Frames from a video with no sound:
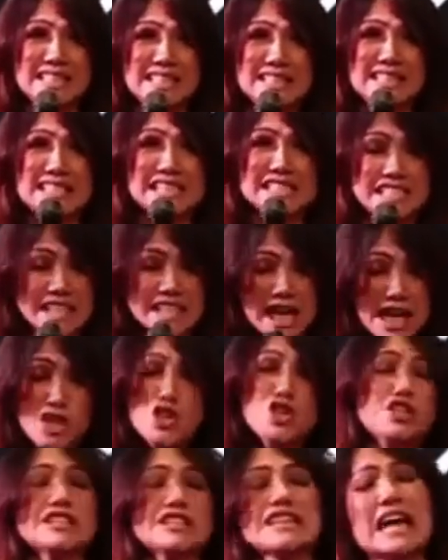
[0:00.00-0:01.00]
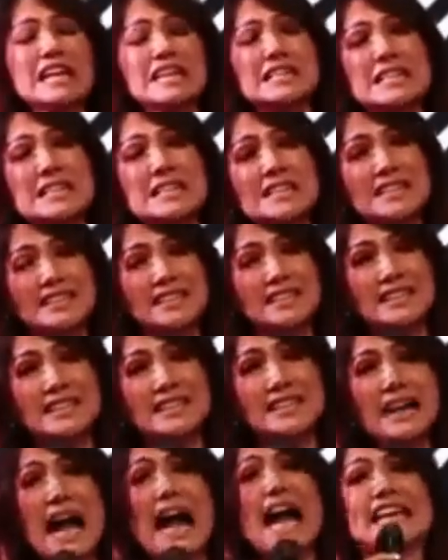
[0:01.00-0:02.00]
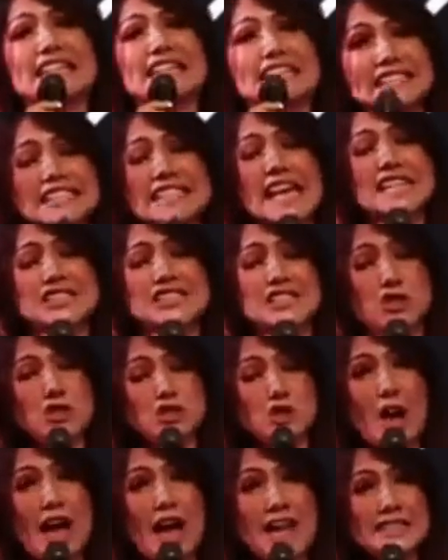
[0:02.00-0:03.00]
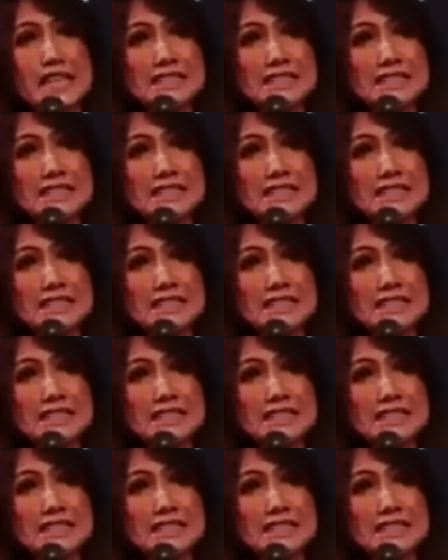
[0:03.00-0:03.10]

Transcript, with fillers: saluran, akses untuk Anda